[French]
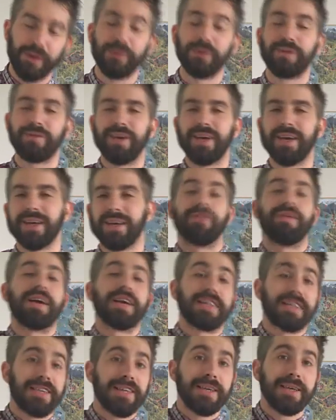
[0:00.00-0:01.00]
enfin, qu'on avait, avait
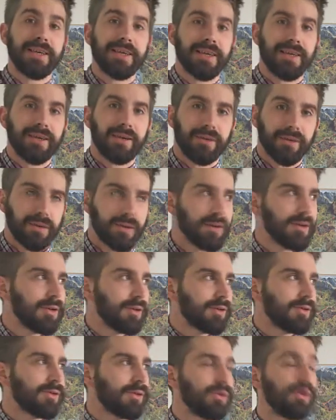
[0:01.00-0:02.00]
acquis
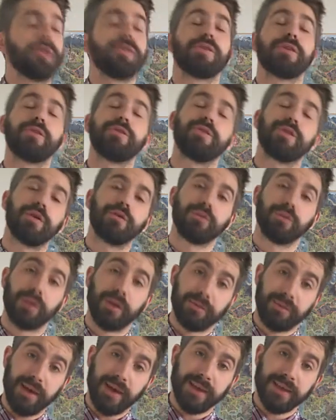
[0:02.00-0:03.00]
notre stuff qu'on
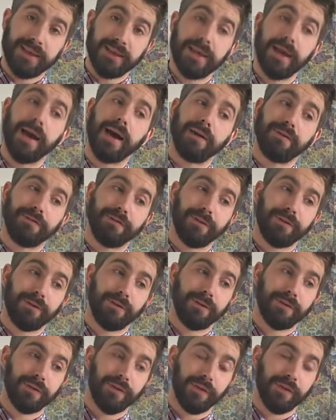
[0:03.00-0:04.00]
avait acquis
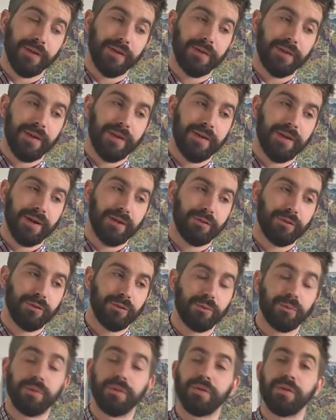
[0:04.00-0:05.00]
avant d'entrer dans la Dark Zone,
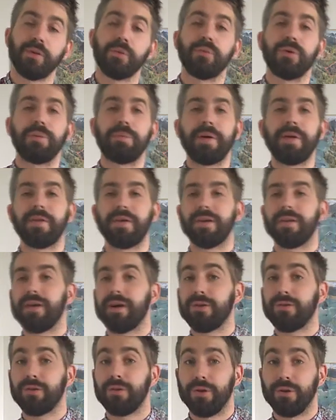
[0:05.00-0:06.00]
on pensait qu'on pouvait perdre dans la
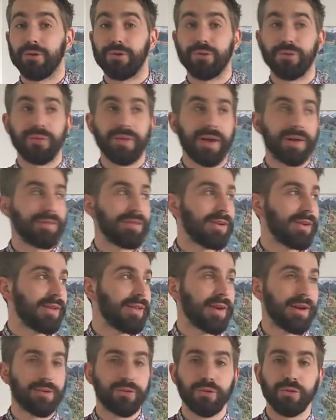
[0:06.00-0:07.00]
Dark Zone. Alors du coup, on est arrivé dans la
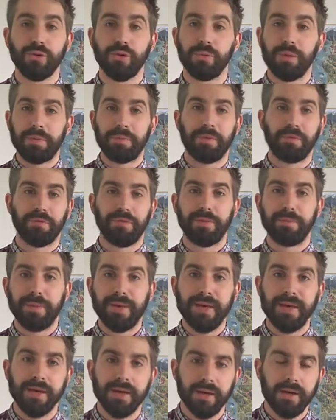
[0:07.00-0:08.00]
Dark Zone complètement
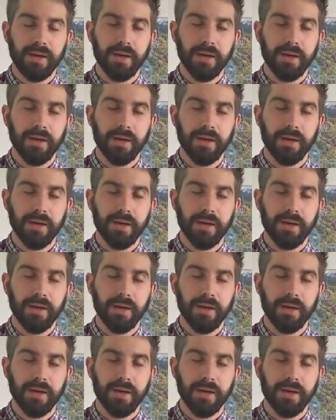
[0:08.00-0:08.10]
flippé.